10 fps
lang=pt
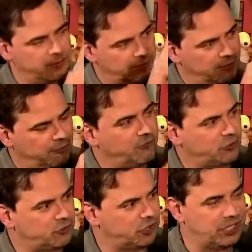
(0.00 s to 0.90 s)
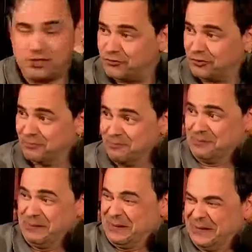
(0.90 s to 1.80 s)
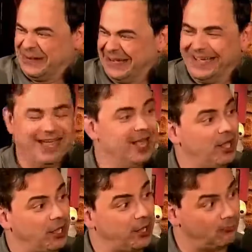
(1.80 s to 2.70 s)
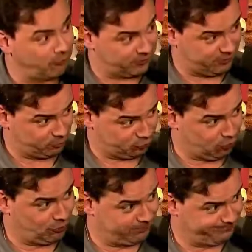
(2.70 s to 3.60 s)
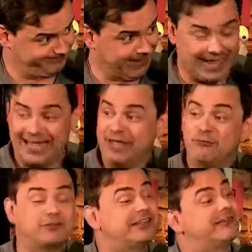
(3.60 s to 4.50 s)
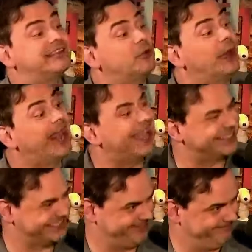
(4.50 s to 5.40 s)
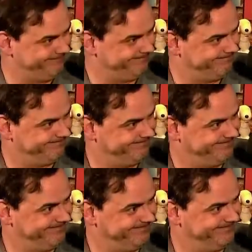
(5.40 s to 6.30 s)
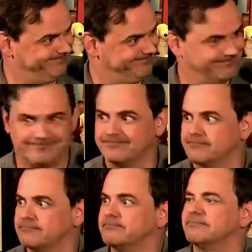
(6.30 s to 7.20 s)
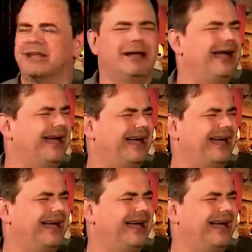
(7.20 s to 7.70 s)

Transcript: Eu falei, vamos fazer o seguinte. Eu vou ser o Jô e você vai ser o Arex. O garçom. Ah, o garçom.